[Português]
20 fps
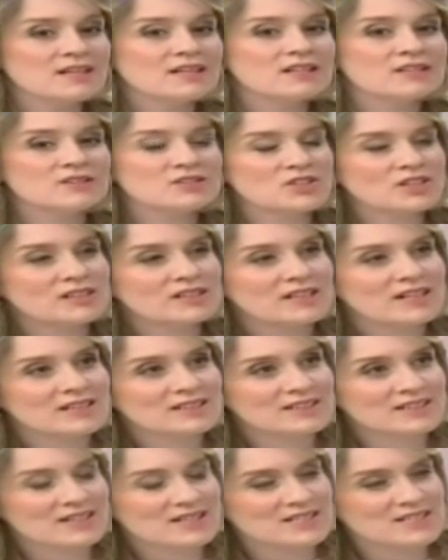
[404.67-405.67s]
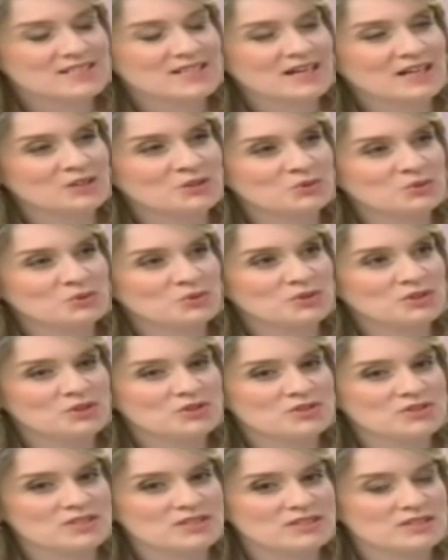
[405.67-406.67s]
e já está atrasado com os
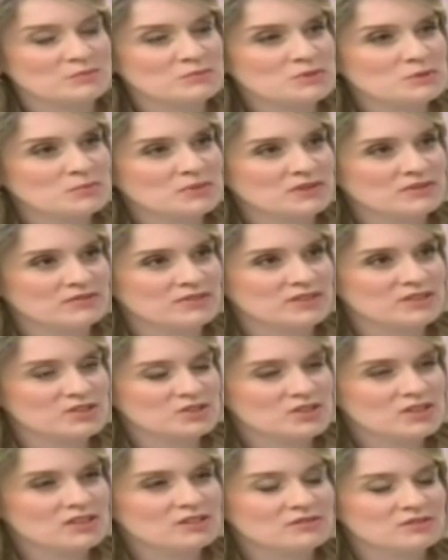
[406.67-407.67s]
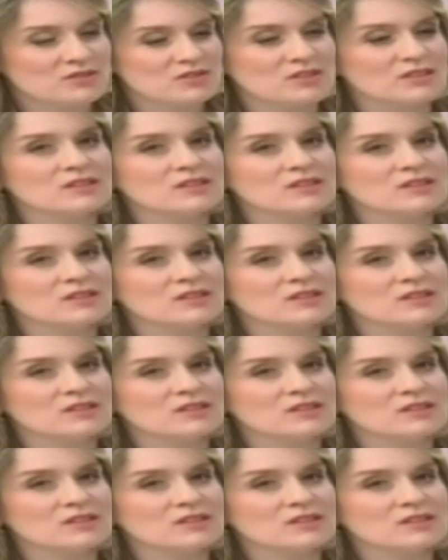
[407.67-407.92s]
teus exames preventivos,